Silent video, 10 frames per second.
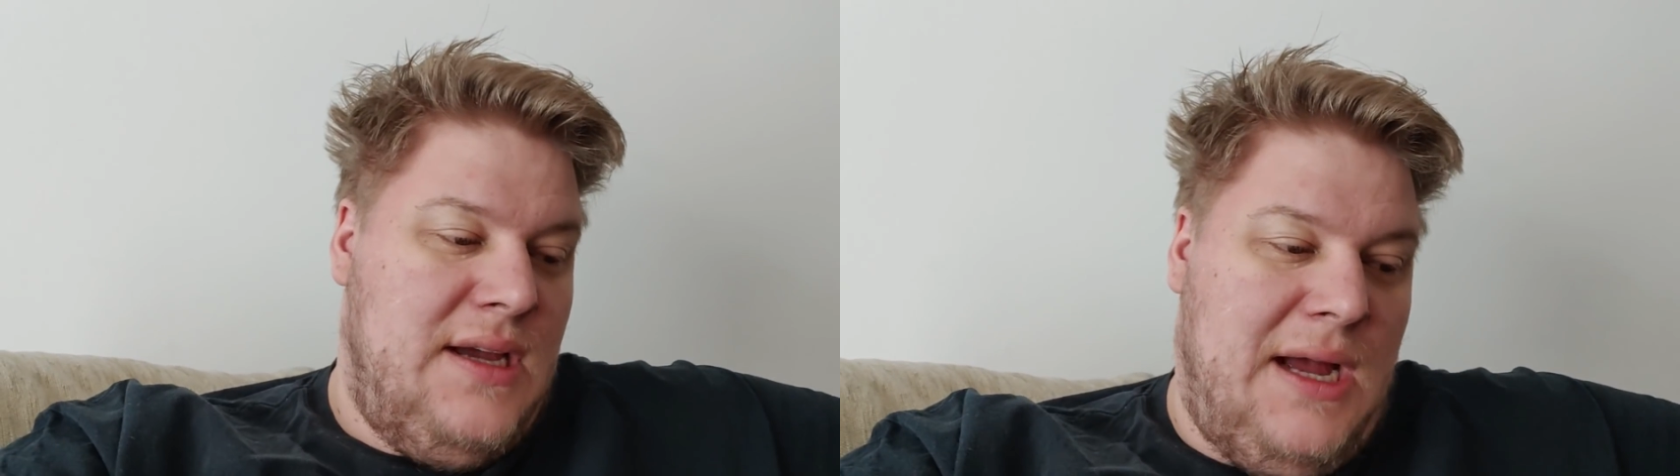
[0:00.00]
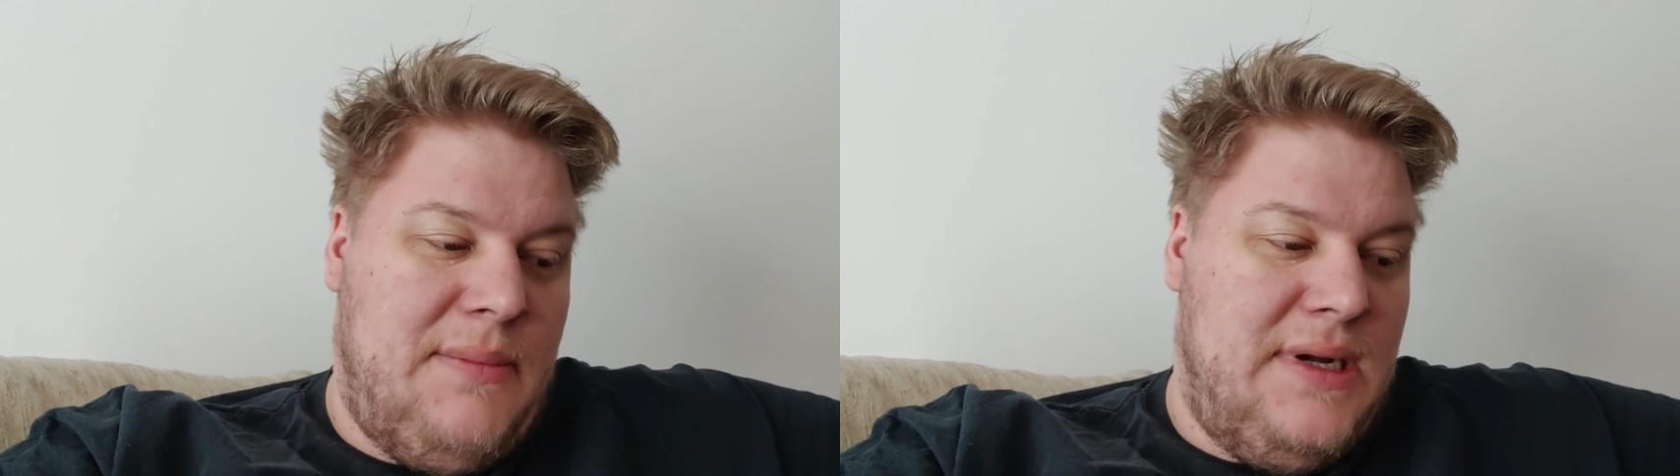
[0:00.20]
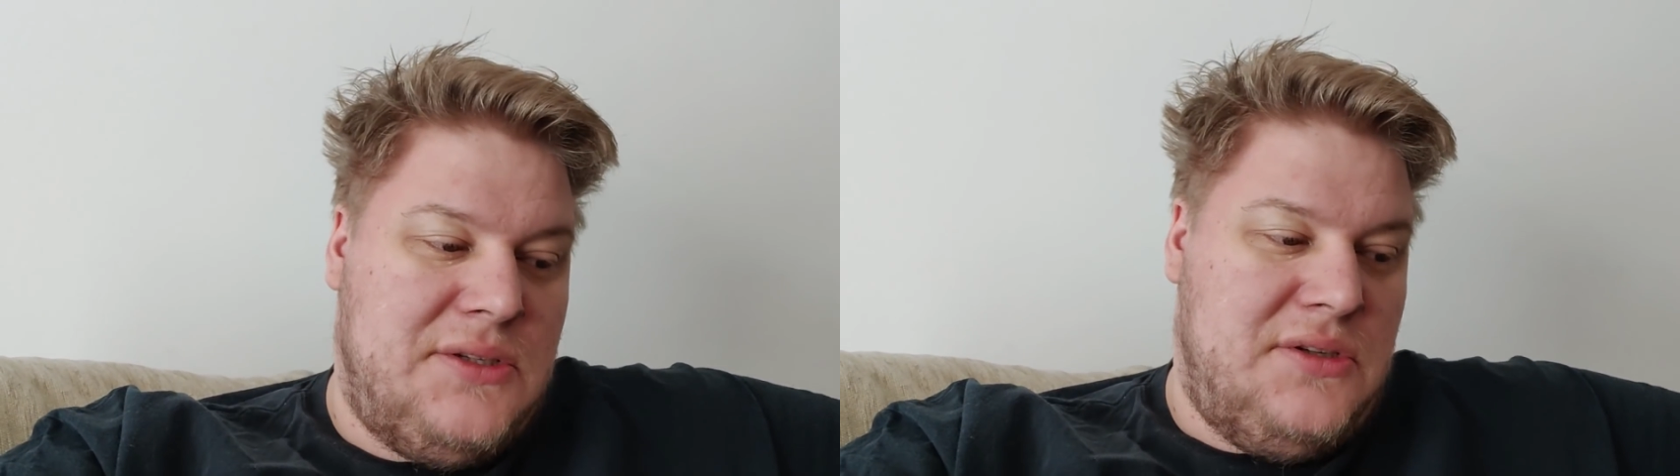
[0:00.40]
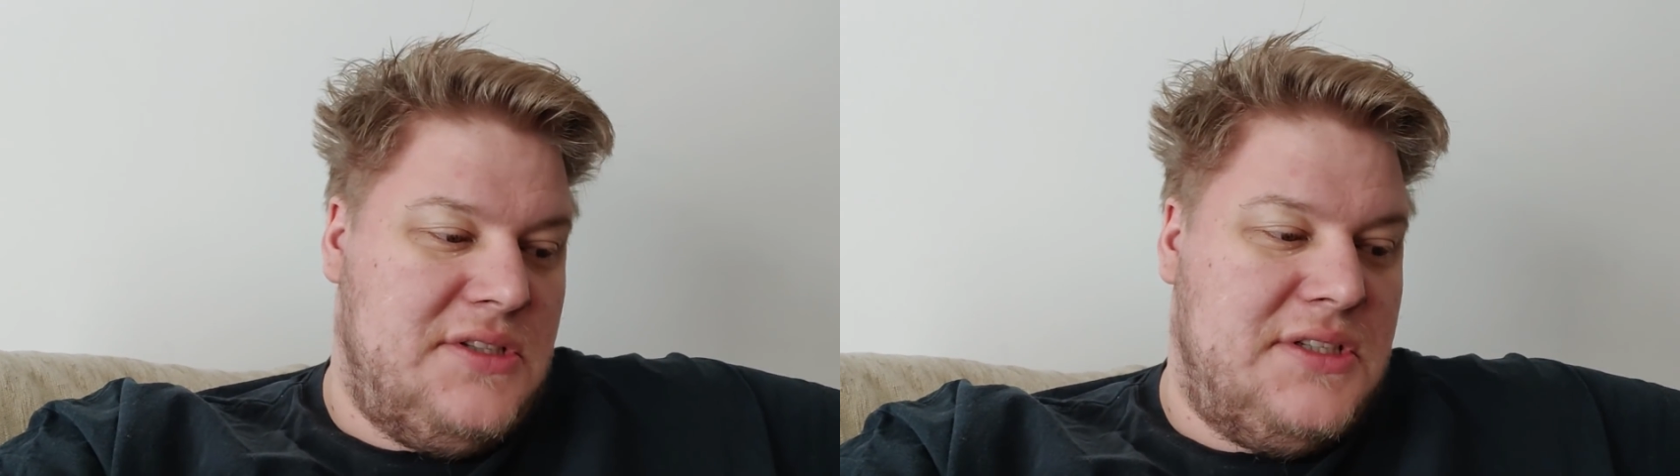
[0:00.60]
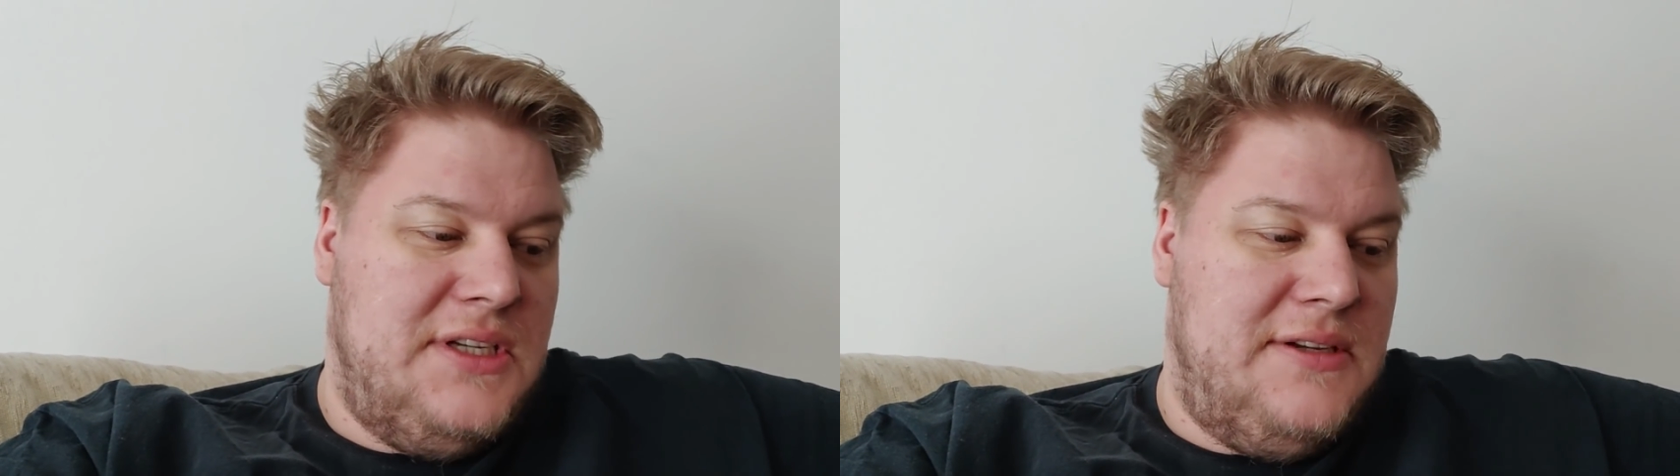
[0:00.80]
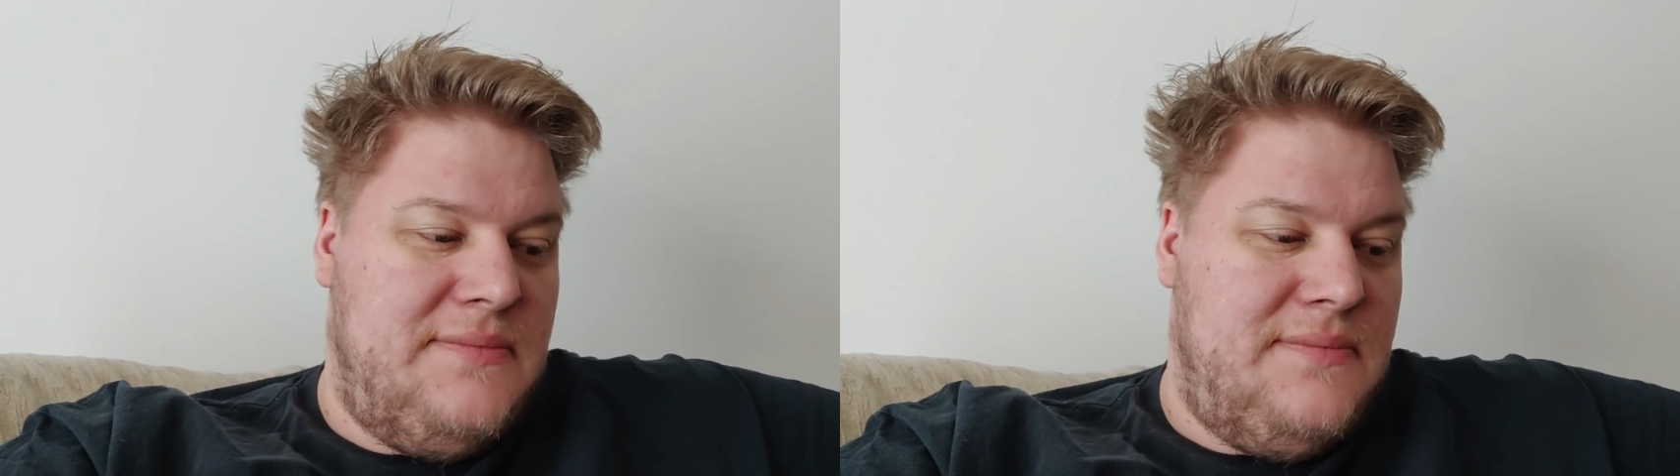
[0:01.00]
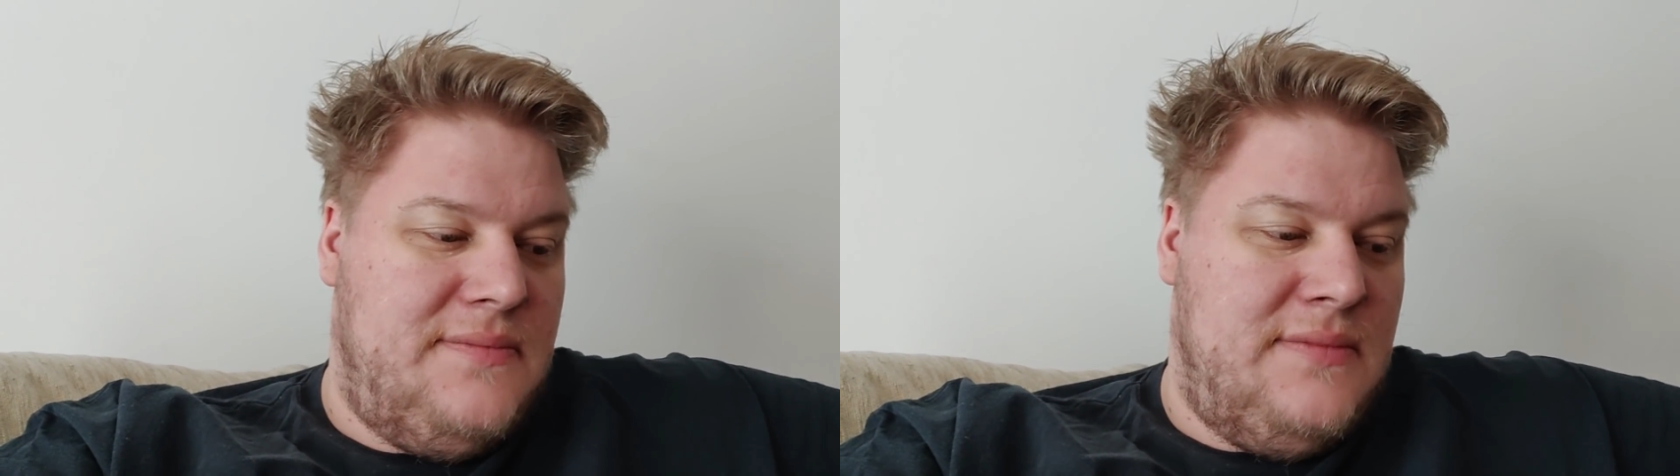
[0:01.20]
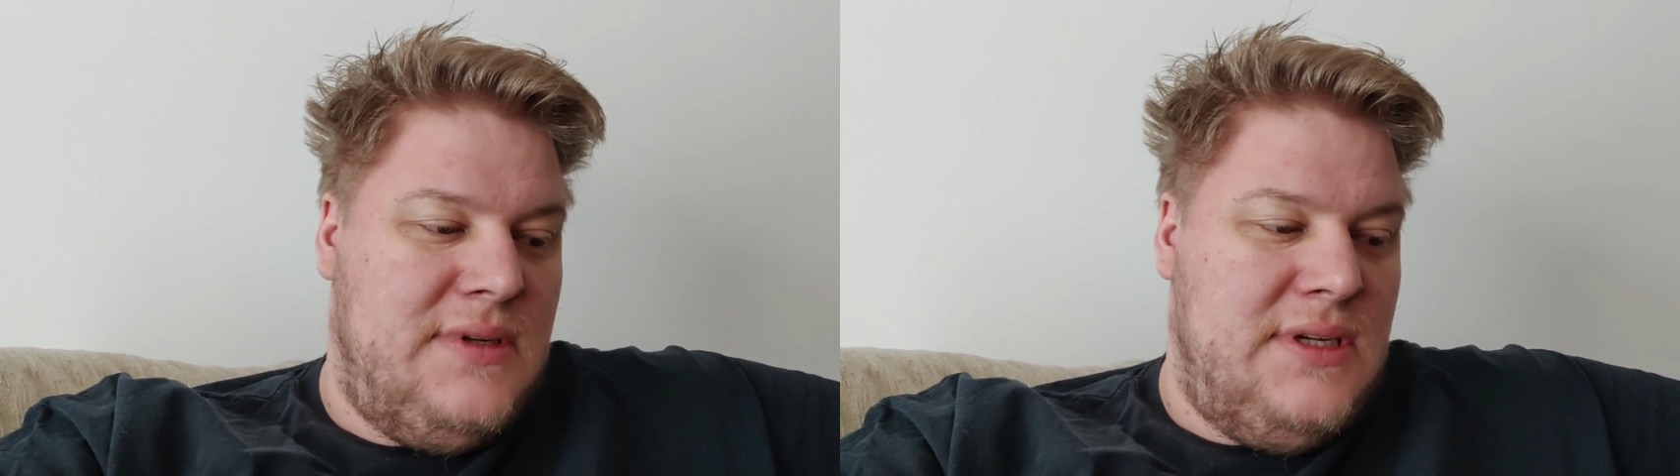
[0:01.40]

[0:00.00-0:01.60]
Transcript: Aber trotzdem